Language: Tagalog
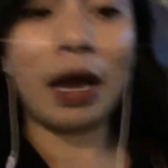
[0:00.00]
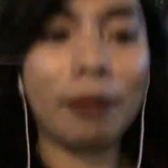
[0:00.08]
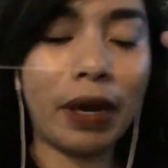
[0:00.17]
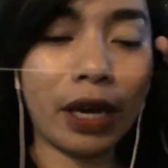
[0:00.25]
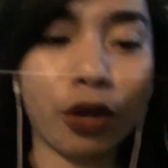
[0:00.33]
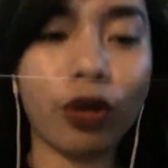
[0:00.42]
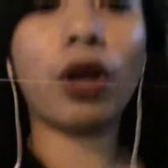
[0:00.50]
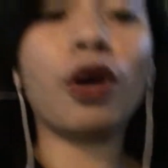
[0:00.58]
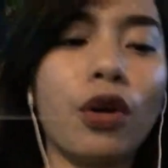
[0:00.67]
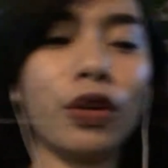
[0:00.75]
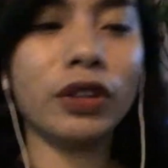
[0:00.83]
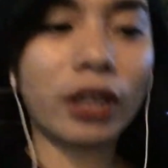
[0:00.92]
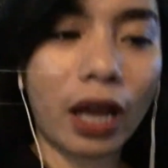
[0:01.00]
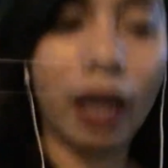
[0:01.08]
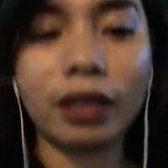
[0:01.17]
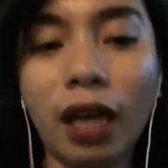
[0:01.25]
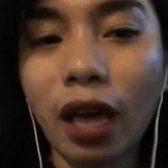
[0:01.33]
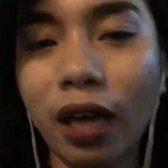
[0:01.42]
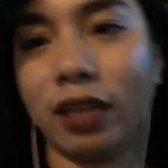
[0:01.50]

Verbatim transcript: Meron ng kontrata.